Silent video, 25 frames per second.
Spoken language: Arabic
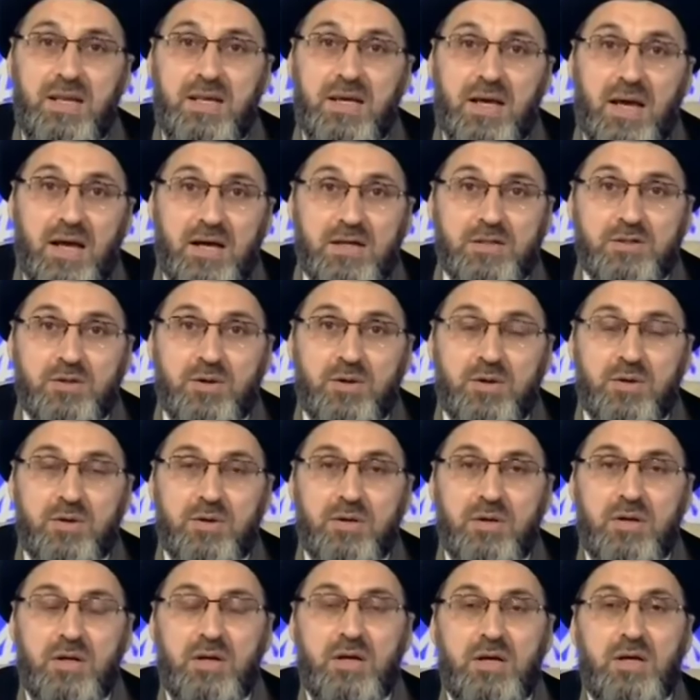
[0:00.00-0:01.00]
قصر
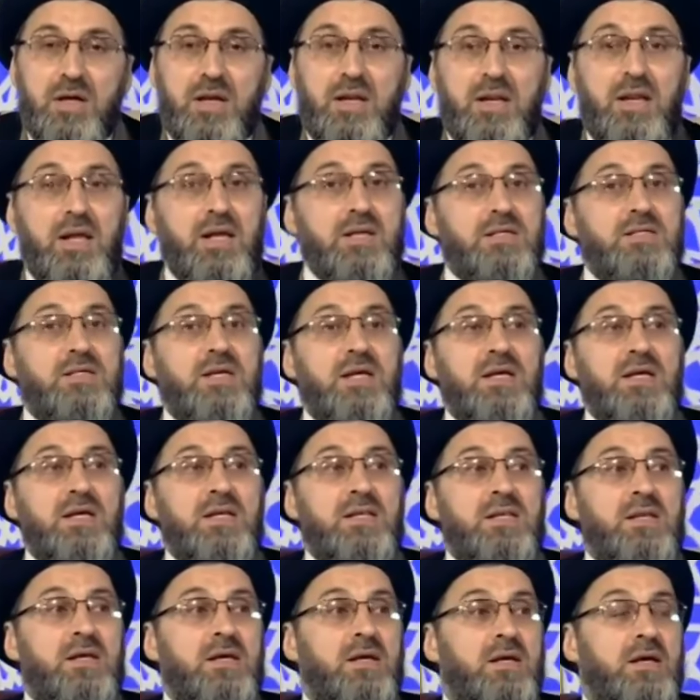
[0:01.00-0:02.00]
ليش
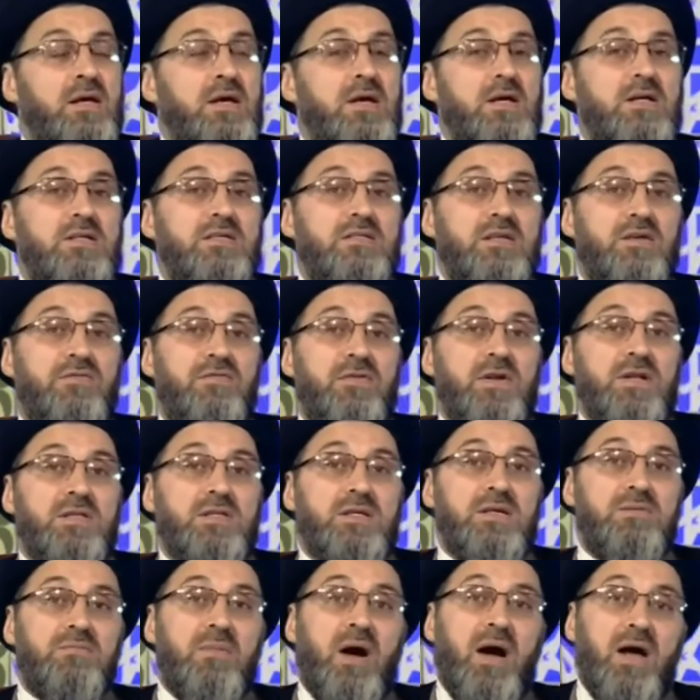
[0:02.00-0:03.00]
سيدنا
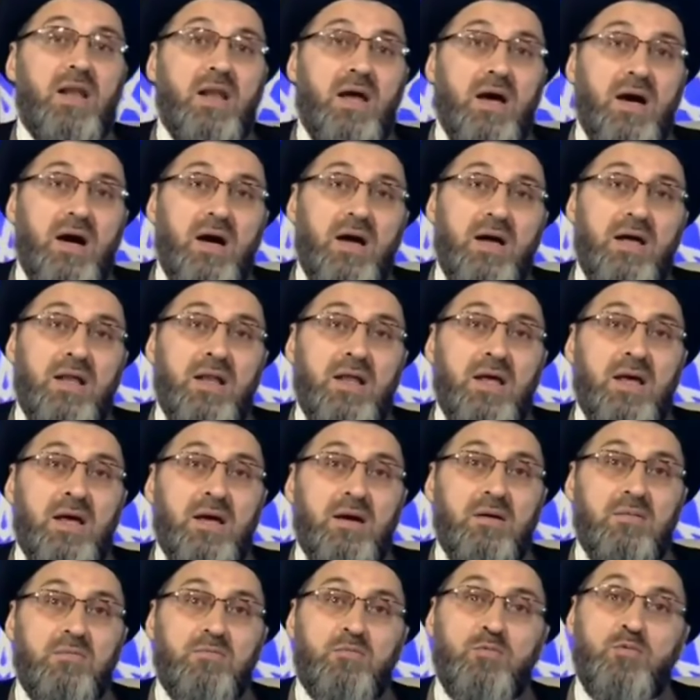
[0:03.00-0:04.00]
سفرتي مع
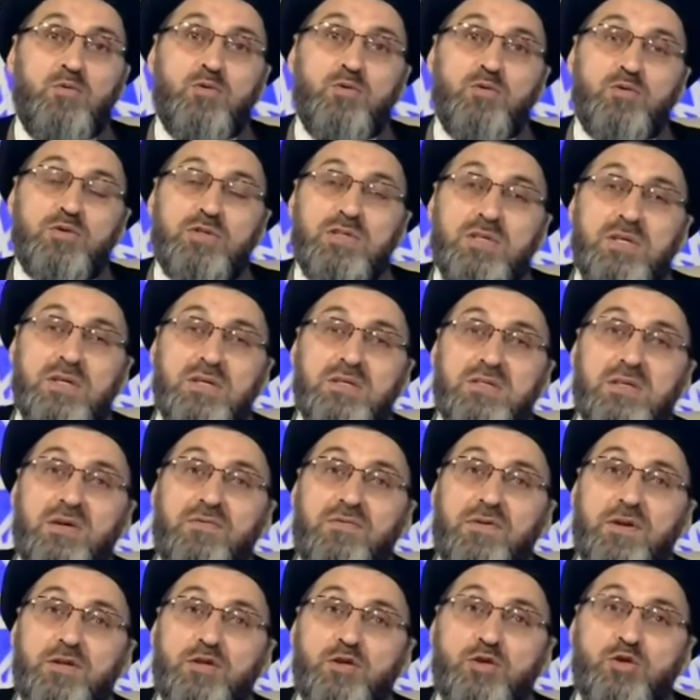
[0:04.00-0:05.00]
العائلة مو
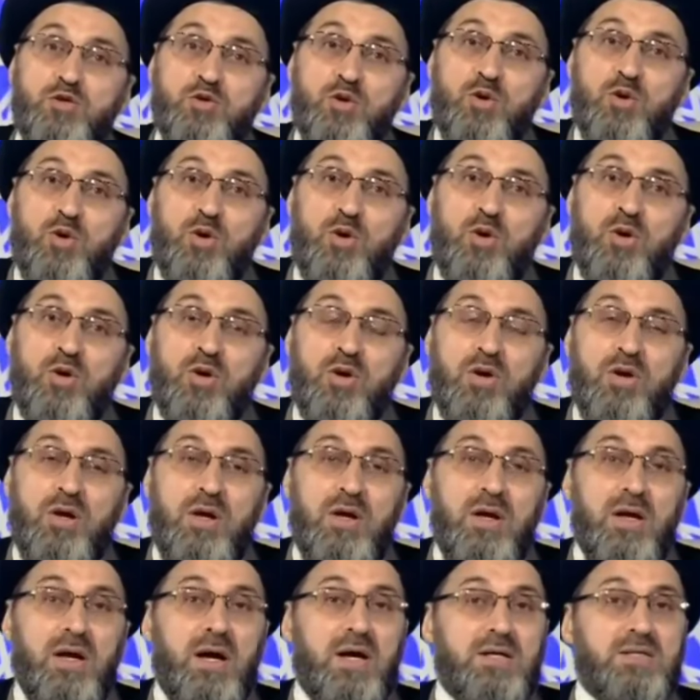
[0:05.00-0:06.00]
سفرة الشغل
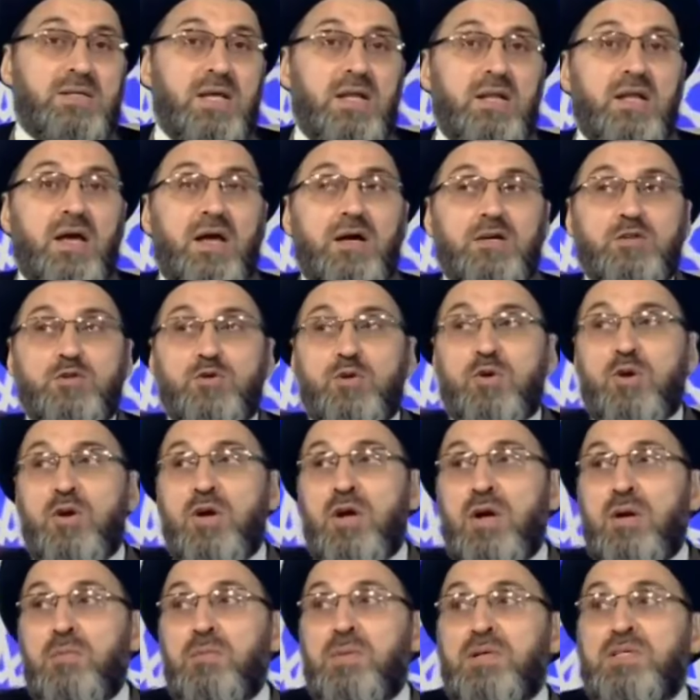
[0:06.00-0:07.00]
أصلي قصر
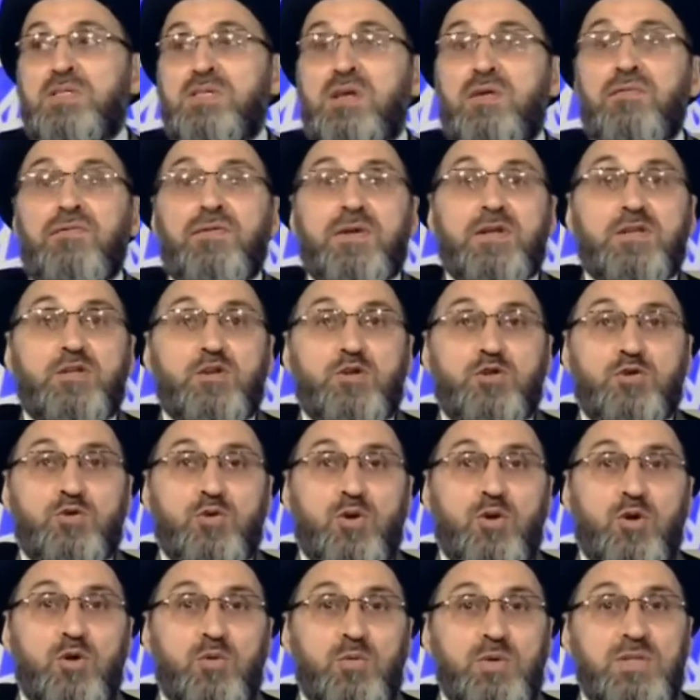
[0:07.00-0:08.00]
بس سفرة
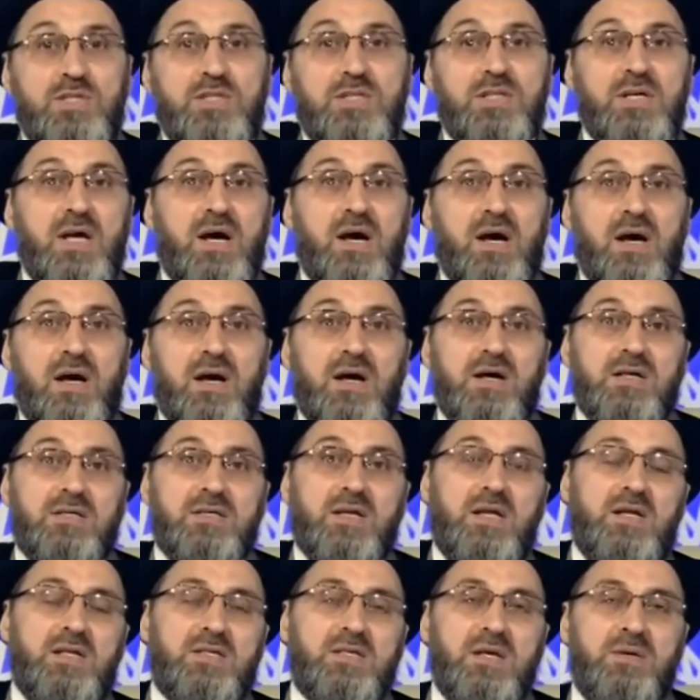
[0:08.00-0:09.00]
الشغل والسياقة
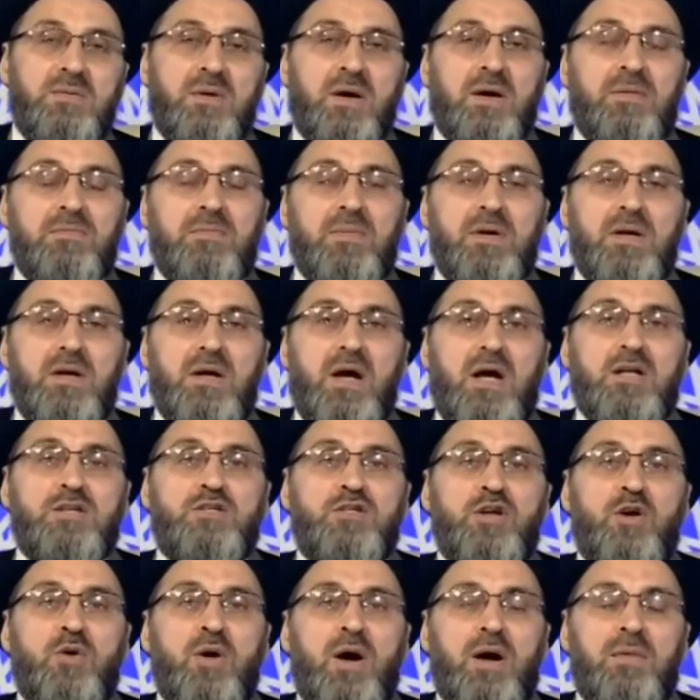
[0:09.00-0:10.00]
أصلي تمام
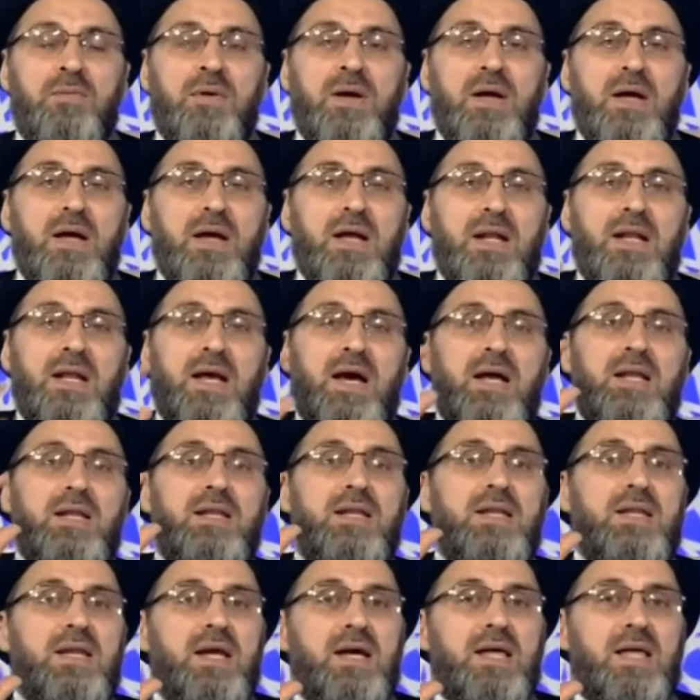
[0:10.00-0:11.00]
الجواب
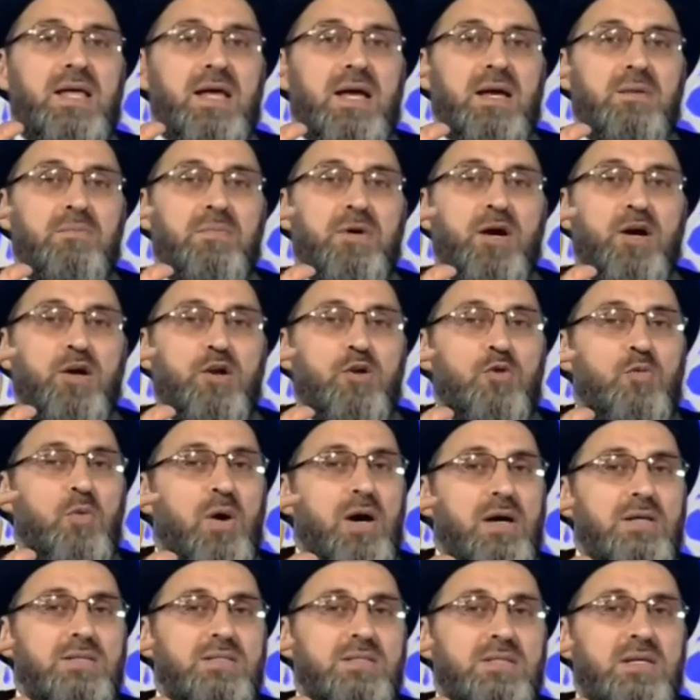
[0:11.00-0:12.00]
لأنك
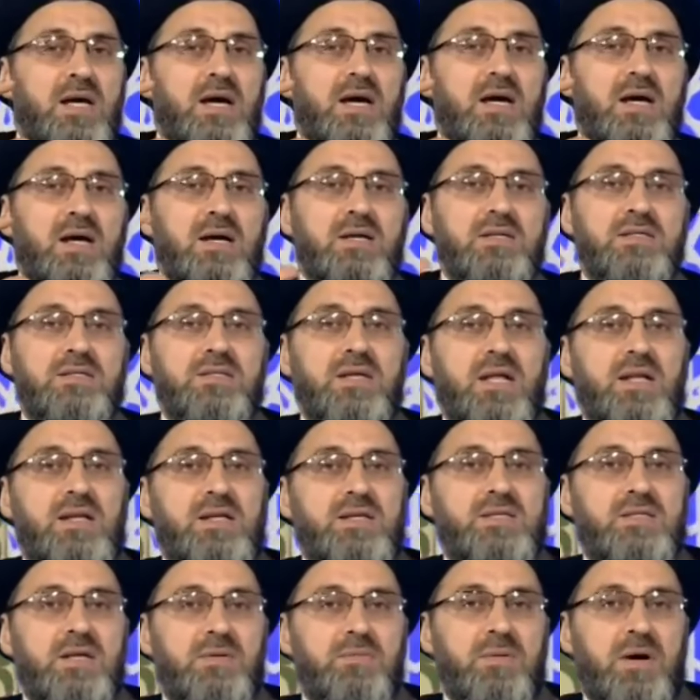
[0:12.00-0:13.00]
بعنوان سائق
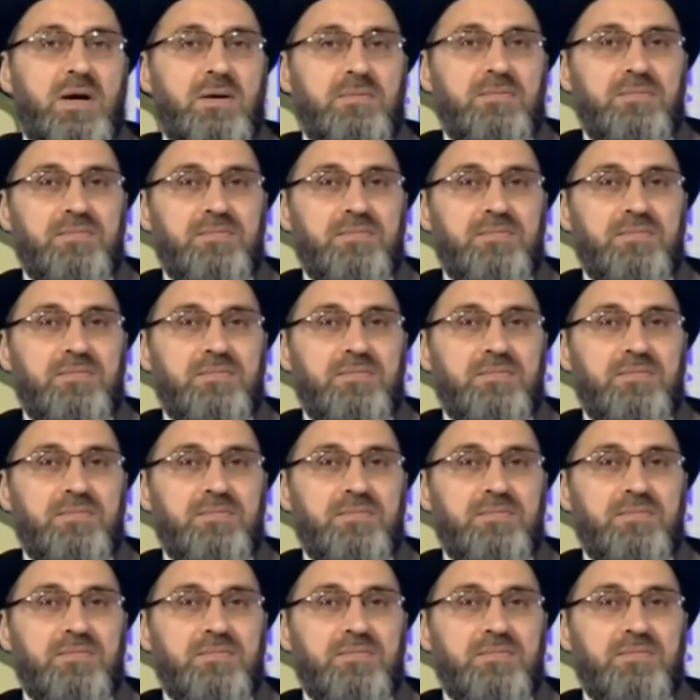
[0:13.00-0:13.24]
تصلي تمام